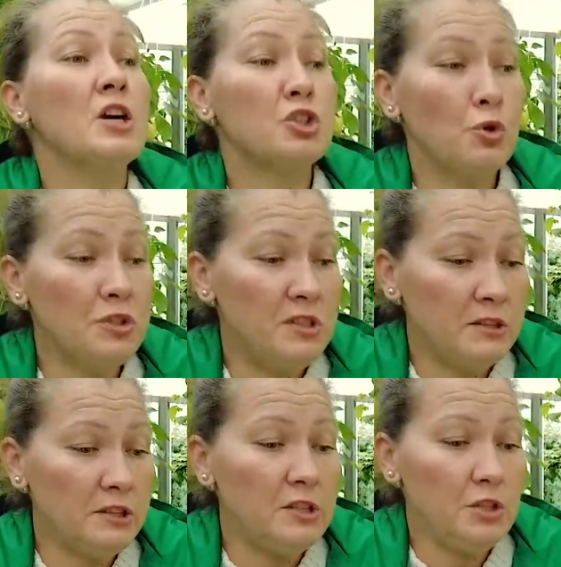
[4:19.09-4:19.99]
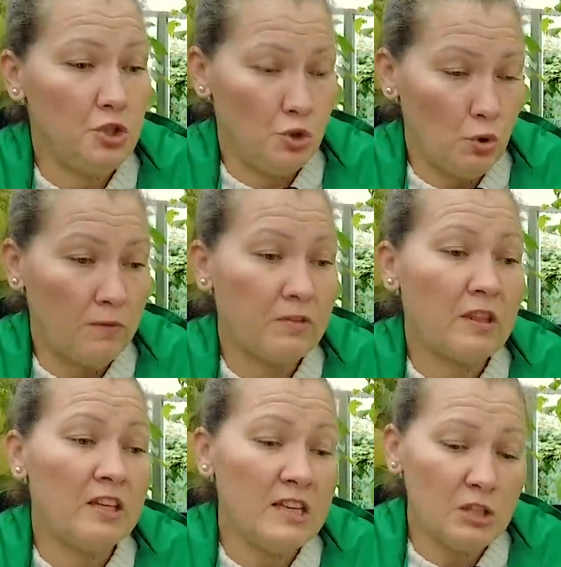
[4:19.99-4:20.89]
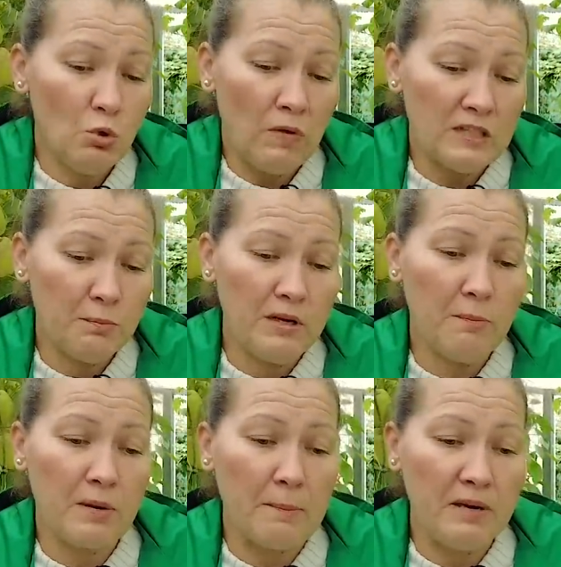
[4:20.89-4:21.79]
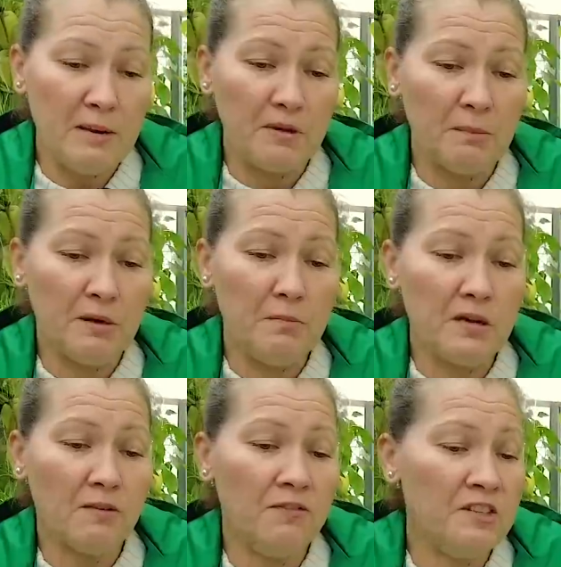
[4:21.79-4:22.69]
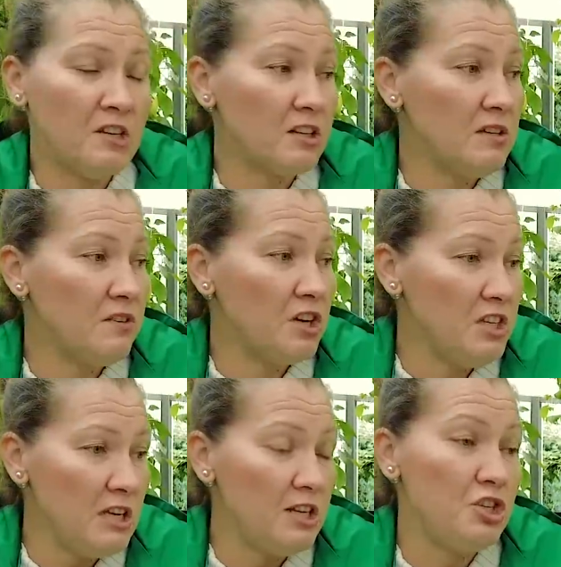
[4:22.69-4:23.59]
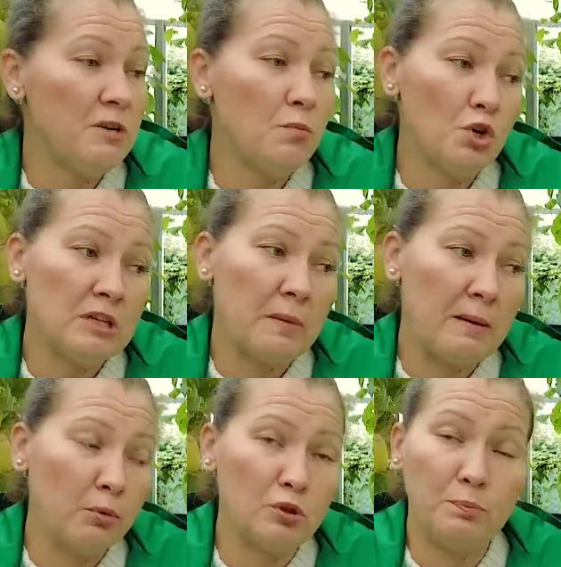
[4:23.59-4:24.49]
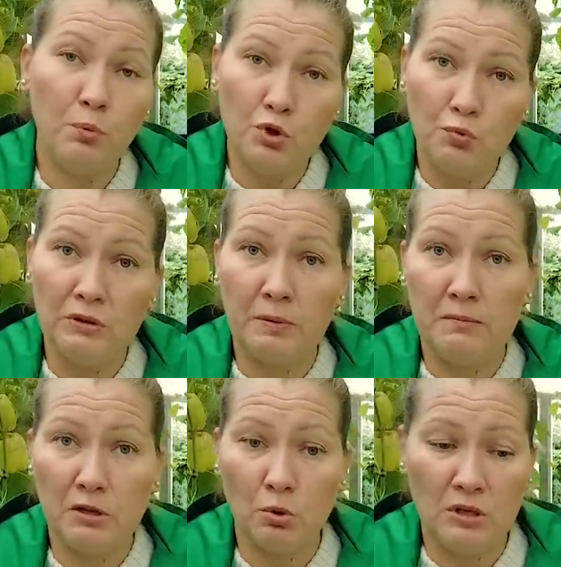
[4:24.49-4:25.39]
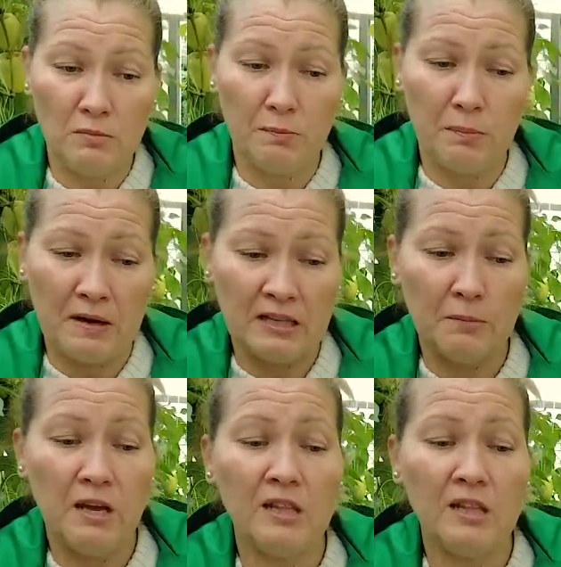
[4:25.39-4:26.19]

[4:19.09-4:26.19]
Что сделать еще? если у вас были проблемы, например, в виде корневой гнили, чем можно обработать почву, например, другими препаратами.